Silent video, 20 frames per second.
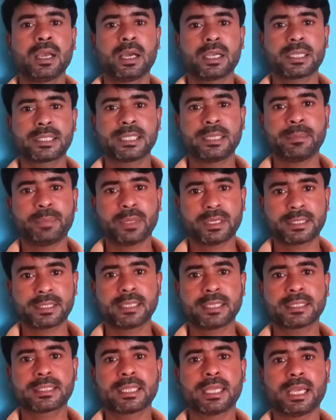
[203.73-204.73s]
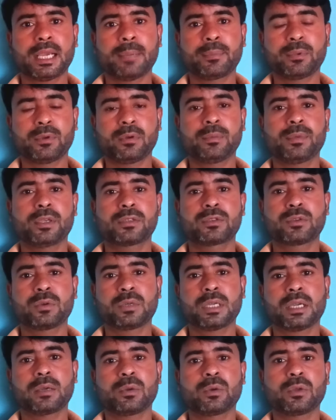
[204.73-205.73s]
80 परसेंट से आप लोग बच्चों
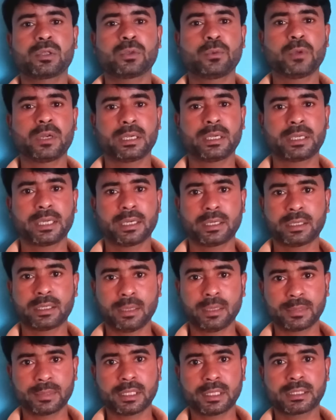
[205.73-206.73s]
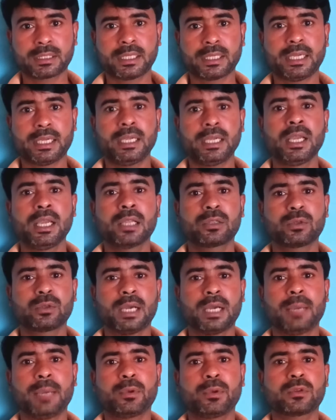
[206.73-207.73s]
का ग्रोथ मॉनिटरिंग कम करते हैं तो
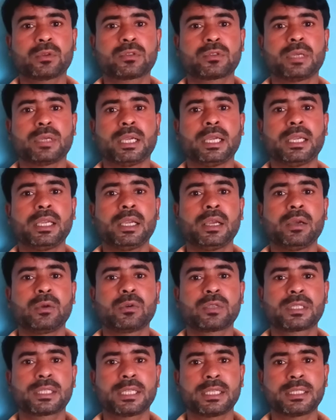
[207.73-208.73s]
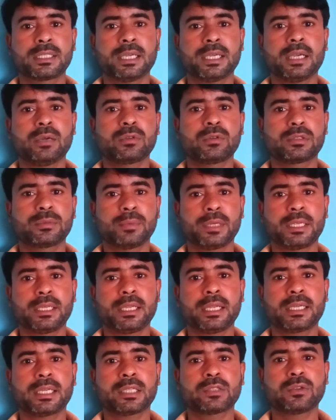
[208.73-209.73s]
आप लोग जो है उस चीज़ का उस
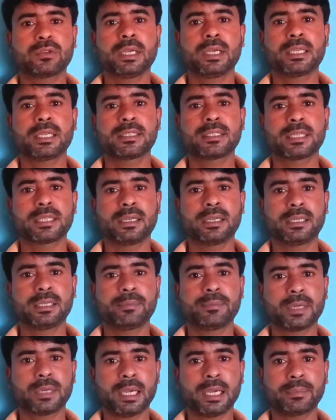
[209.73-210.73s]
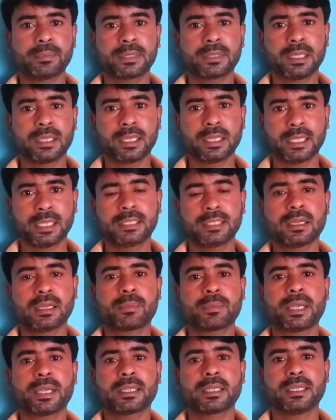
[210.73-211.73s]
महीने का जो है इंसेंटिव प्राप्त नहीं
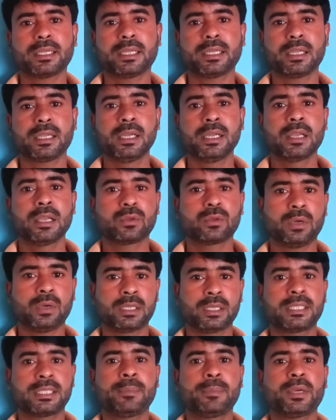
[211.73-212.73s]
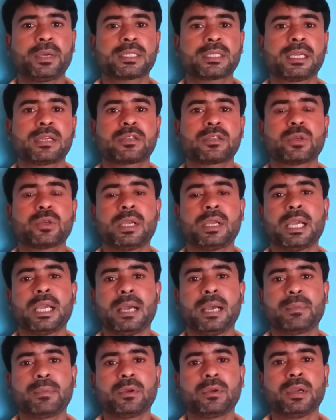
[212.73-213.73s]
कर पाएंगे तो 80 परसेंट जो है
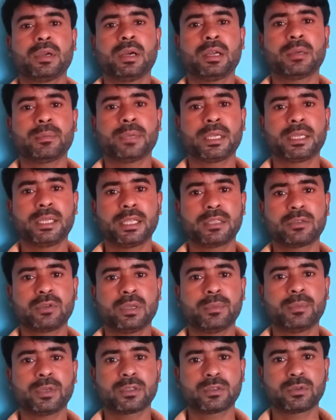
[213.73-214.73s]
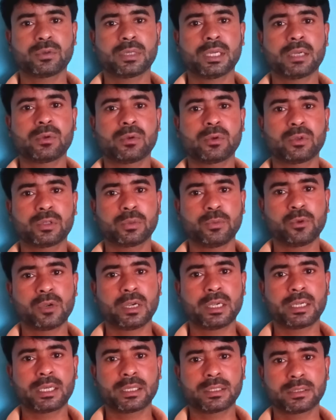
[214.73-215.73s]
आप लोग हर महीने जो है बच्चों का ग्रोथ
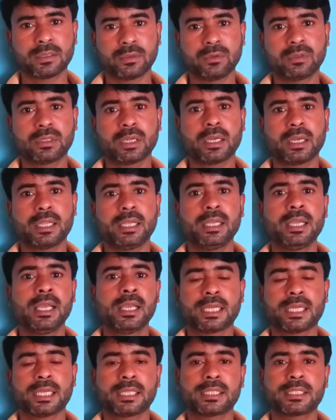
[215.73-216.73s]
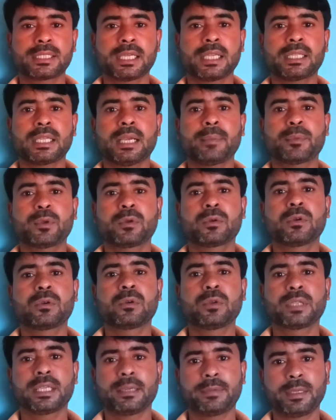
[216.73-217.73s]
मॉनिटरिंग जरूर कर लें साथ ही साथ आप लोगों
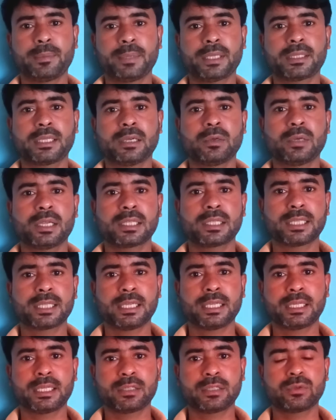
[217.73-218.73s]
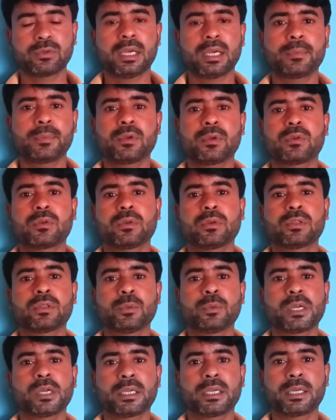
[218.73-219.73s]
को यह भी पता होना चाहिए कि जो आप लोग ग्रोथ
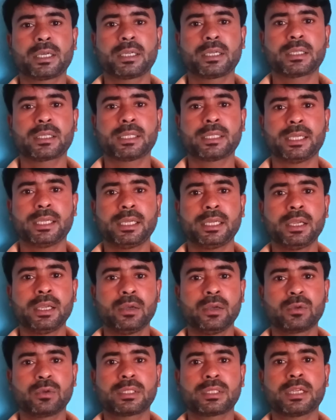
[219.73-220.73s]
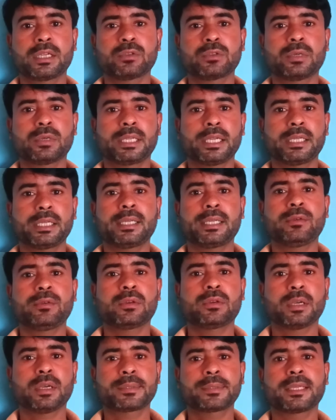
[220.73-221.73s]
मॉनिटरिंग करते हैं उसका जो डेट है वो
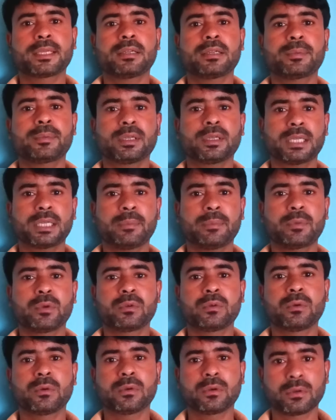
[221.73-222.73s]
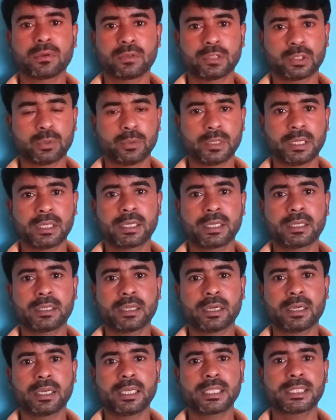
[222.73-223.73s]
कब से कब तक आप लोगों को ग्रोथ मोनिटरिंग
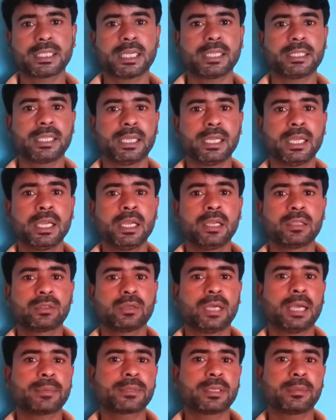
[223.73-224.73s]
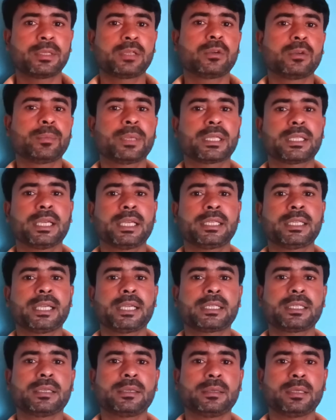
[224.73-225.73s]
कर लेनी चाहिए तो आप सभी को पता ही
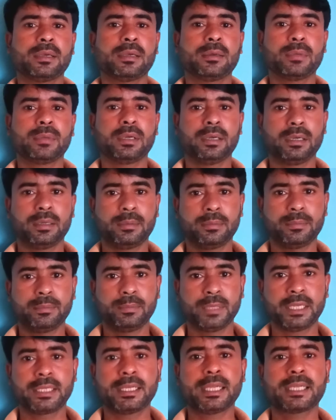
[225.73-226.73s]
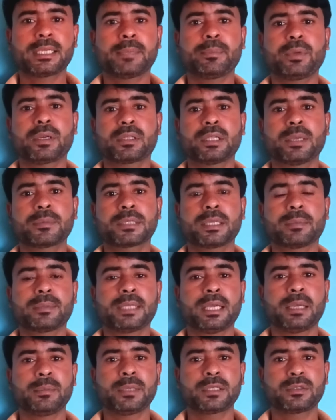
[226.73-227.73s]
है कि आ, महीने के प्रथम
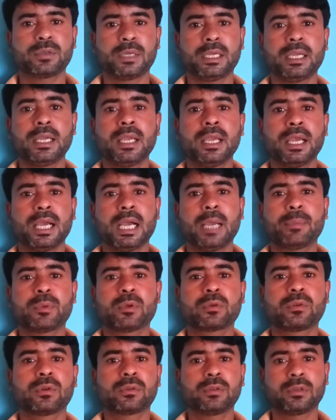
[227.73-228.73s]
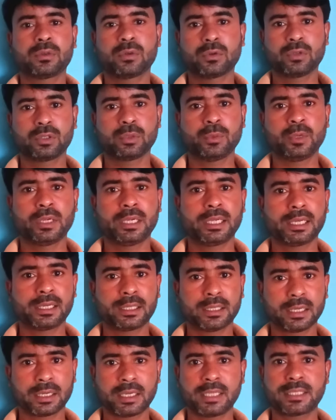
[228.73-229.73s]
सप्ताह में में जो है आप लोगों को ग्रोथ
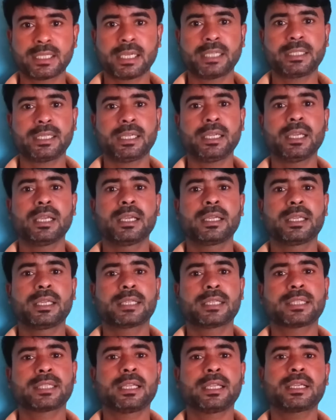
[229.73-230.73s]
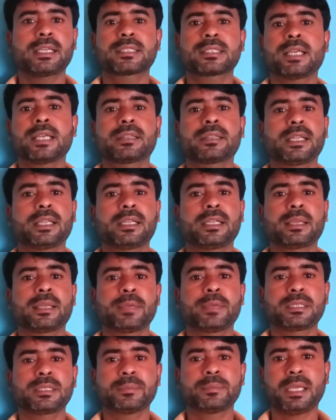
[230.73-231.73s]
मॉनिटरिंग करनी चाहिए एक से लेकर सात तारीख के
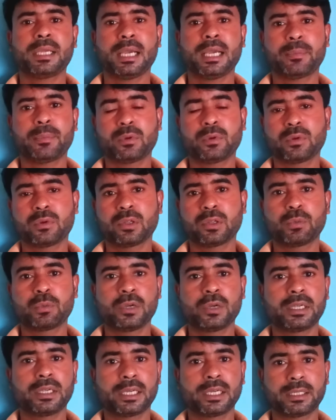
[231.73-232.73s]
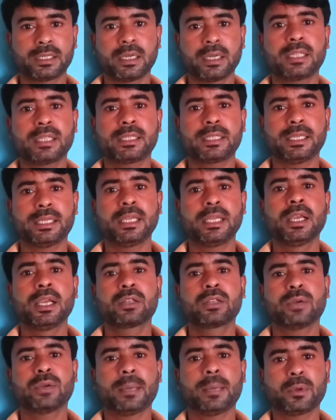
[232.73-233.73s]
बीच में आप लोग ग्रोथ मॉनिटरिंग कर लेते हैं
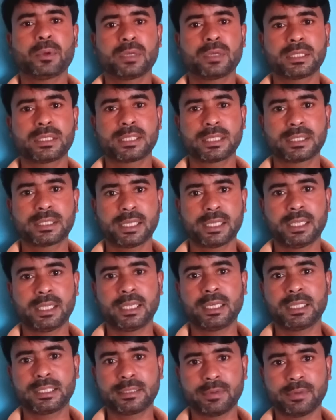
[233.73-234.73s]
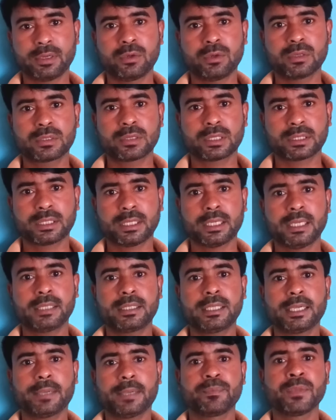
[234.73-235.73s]
तो आप लोग इस चीज़ के लिए एलिजिबल हो सकते हैं
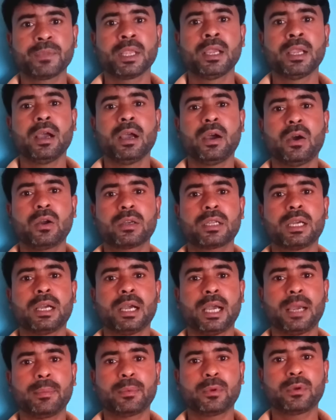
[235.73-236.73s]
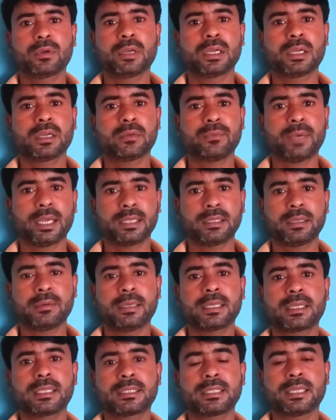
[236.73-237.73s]
ठीक है और आप लोग अगर बाई द
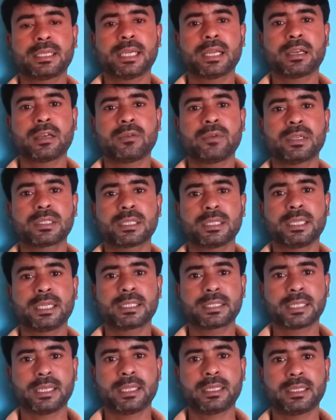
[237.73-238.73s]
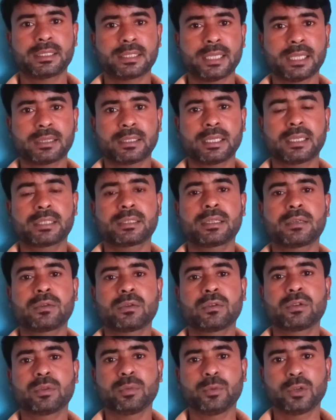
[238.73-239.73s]
वे किसी कारणवश एक से लेकर सात तारीख तक
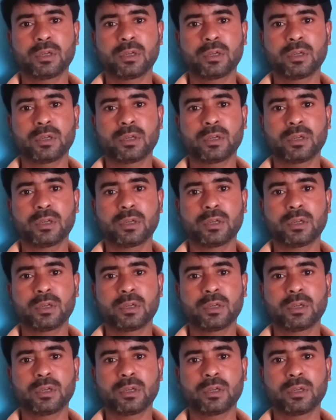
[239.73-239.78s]
ग्रोथ